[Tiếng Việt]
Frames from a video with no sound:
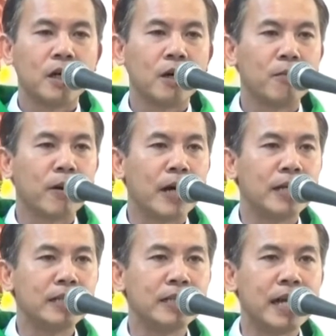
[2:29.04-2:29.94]
Ông bà
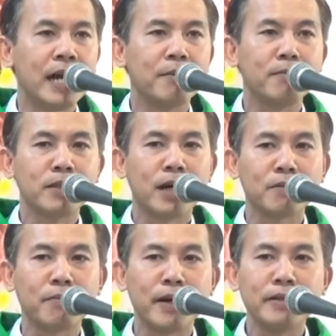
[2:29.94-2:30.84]
anh chị em
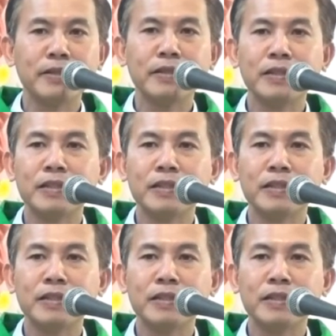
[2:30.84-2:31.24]
thân mến,